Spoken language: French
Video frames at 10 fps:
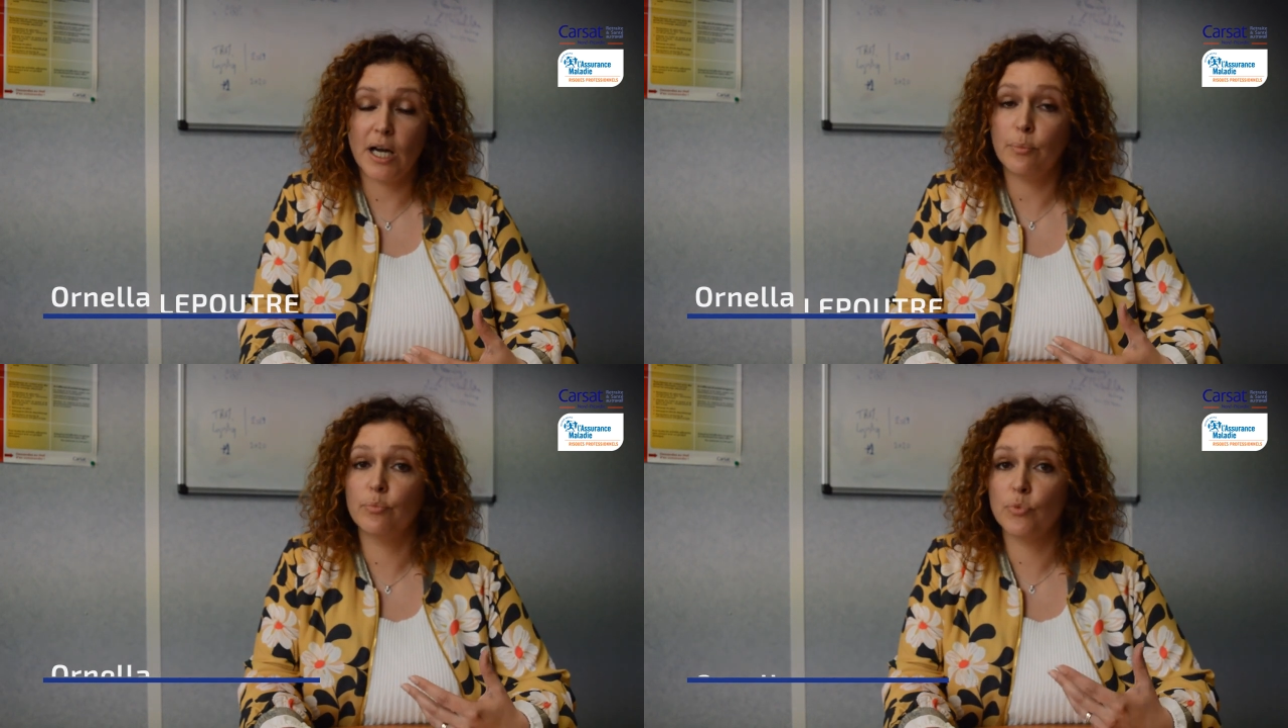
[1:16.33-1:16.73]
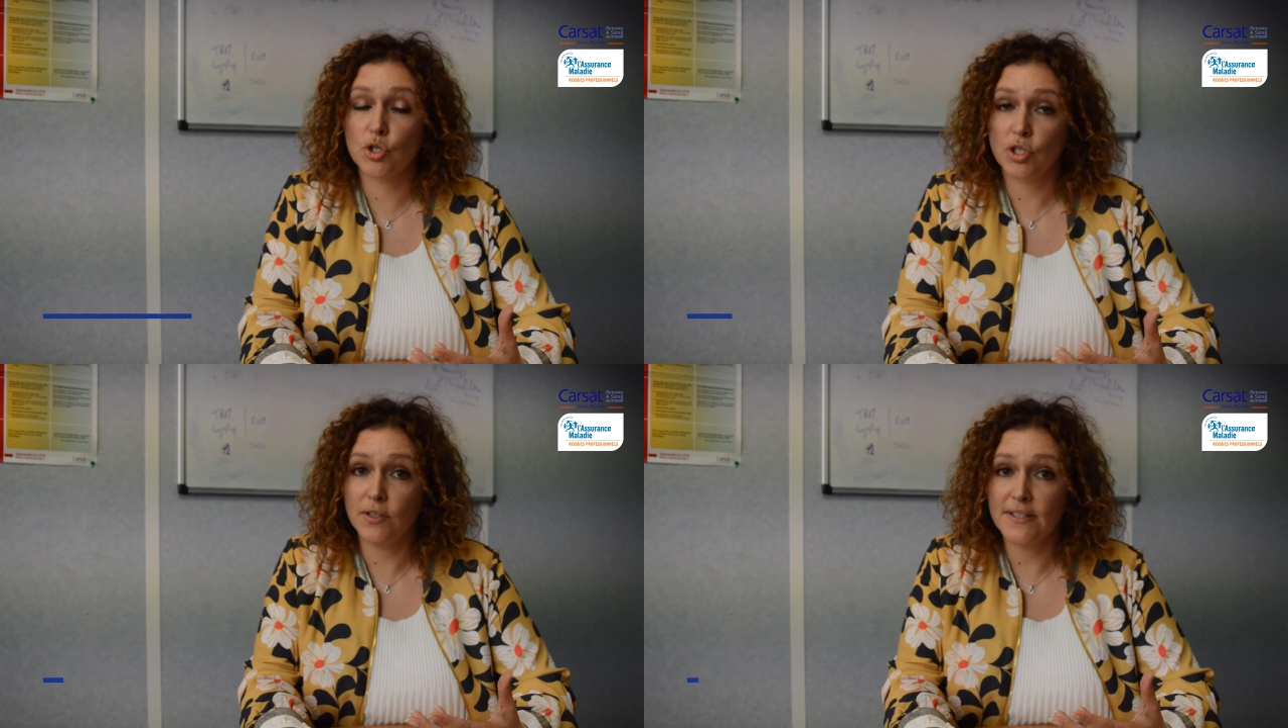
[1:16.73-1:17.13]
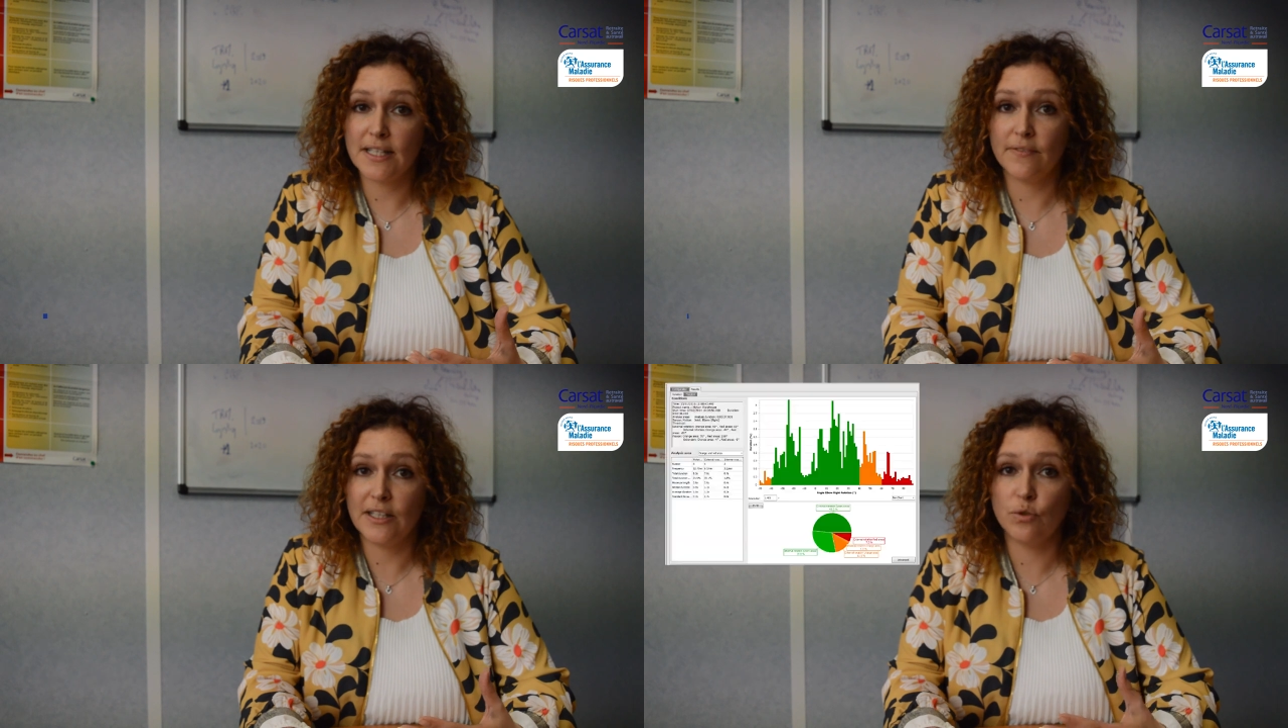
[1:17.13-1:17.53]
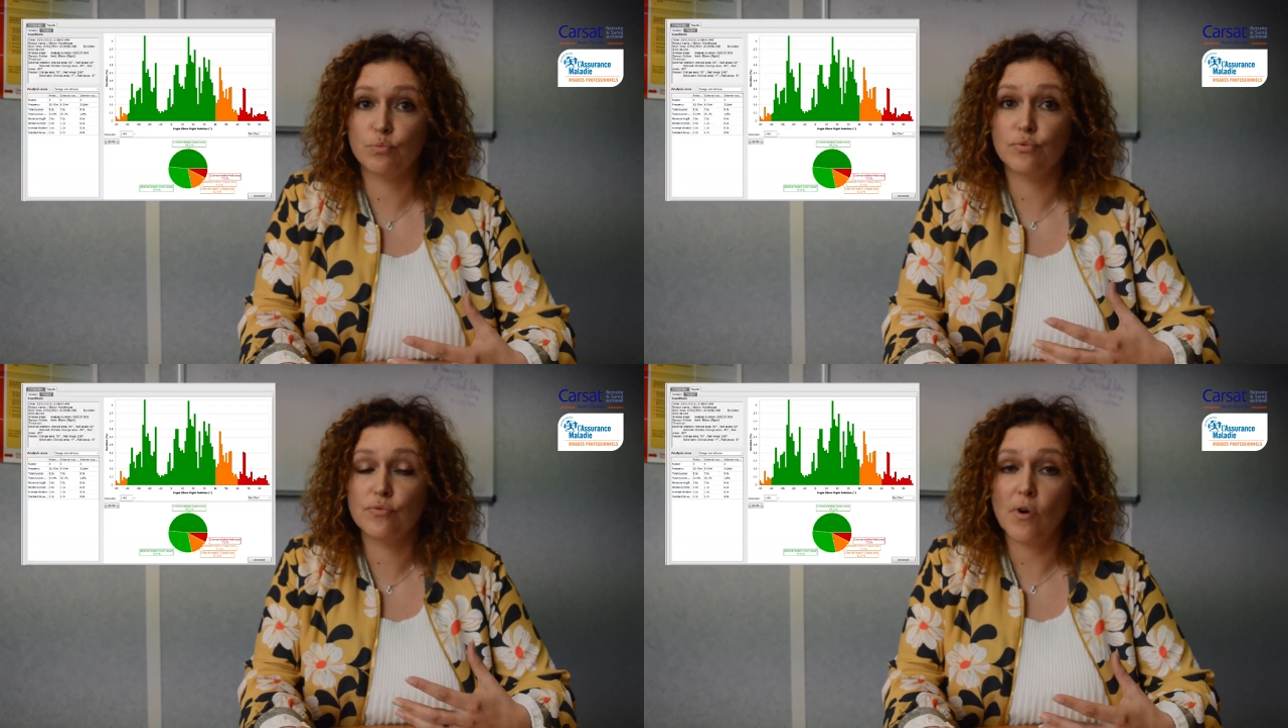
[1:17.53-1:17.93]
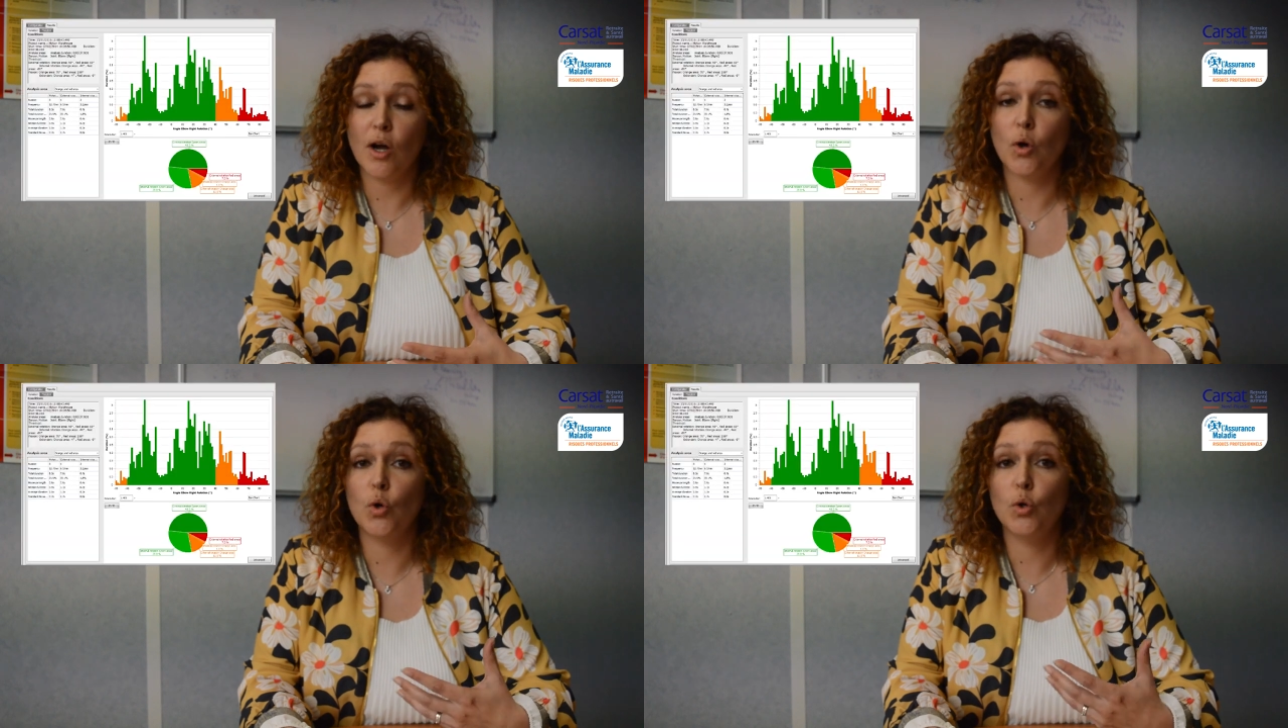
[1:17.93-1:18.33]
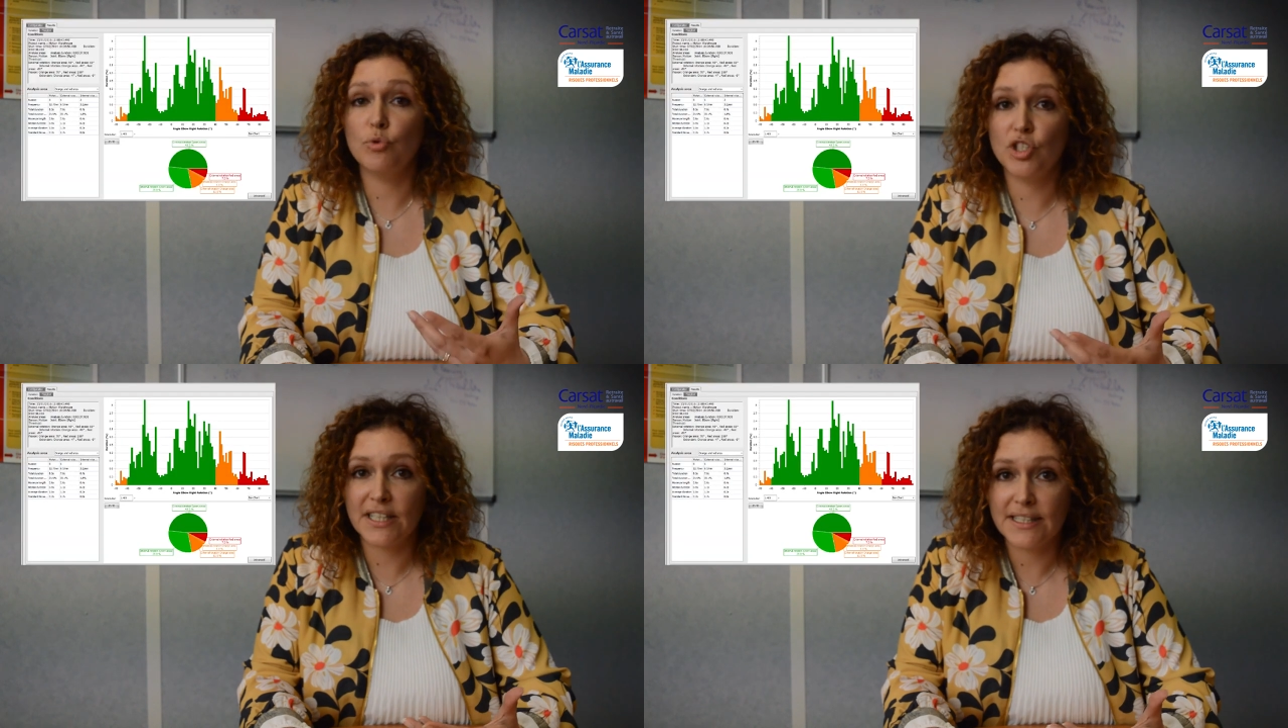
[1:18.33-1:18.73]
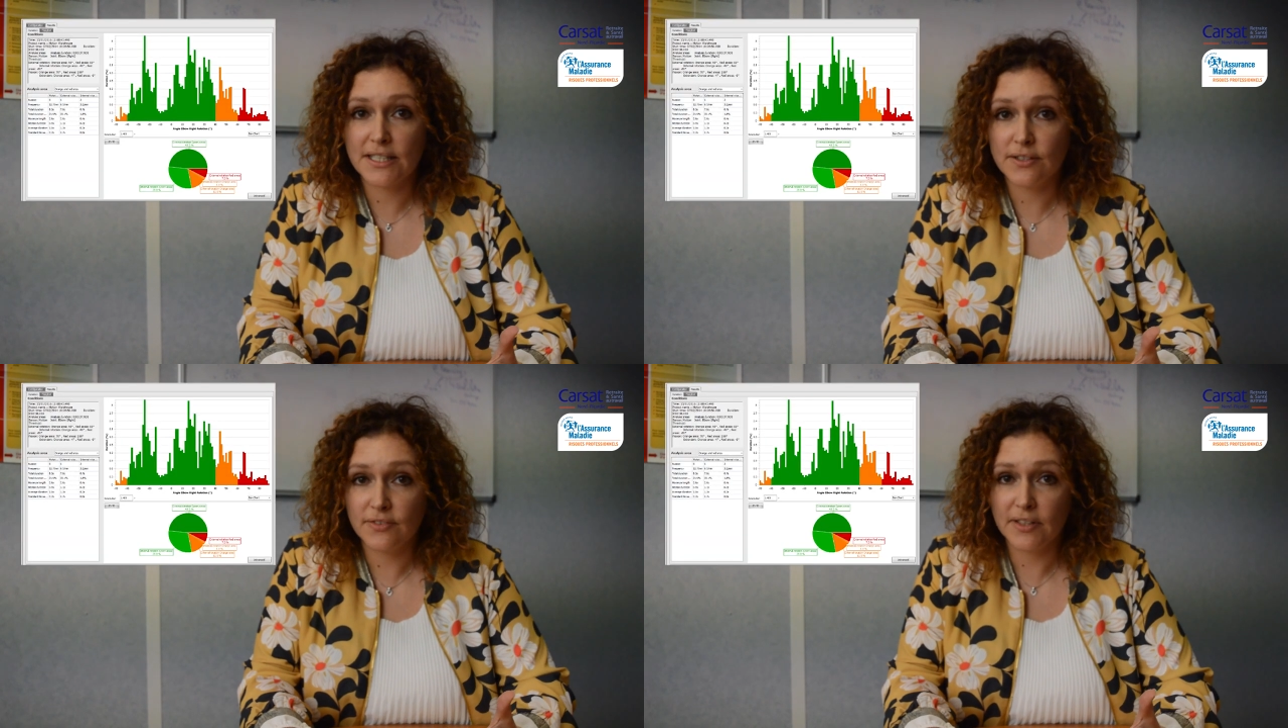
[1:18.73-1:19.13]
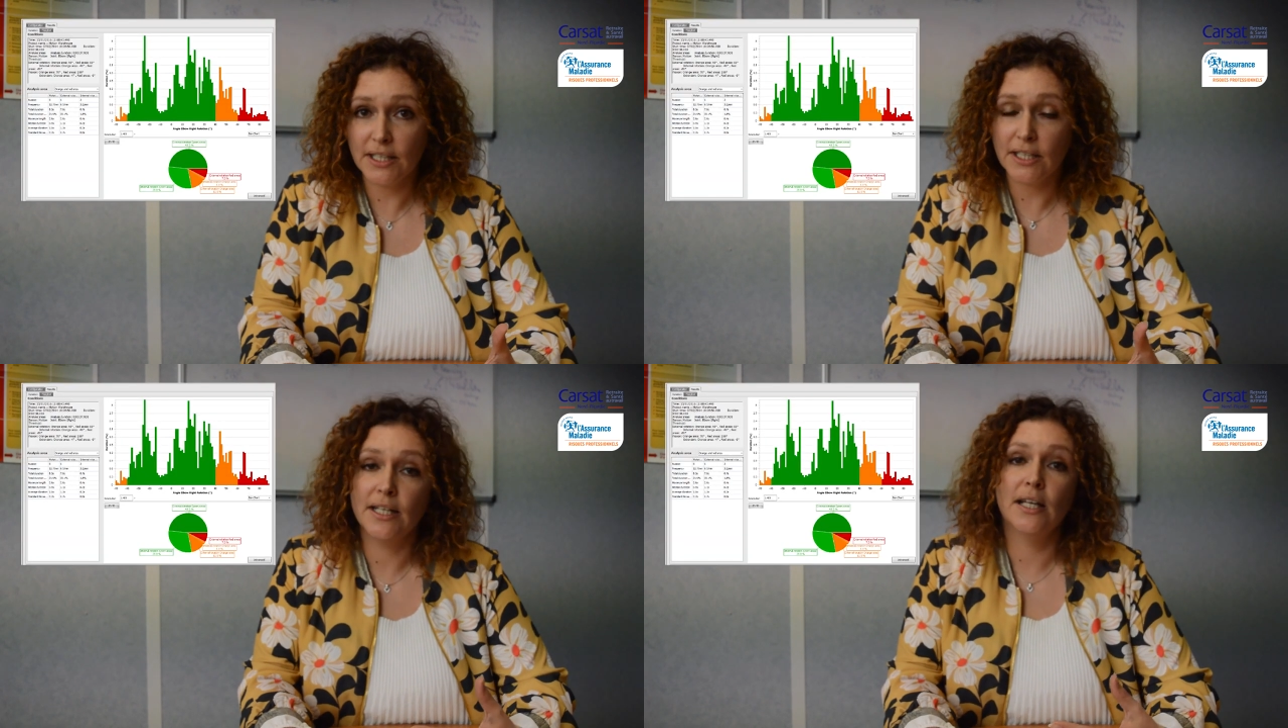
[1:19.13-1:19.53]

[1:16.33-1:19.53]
Wrap Motion, ça va être de pouvoir objectiver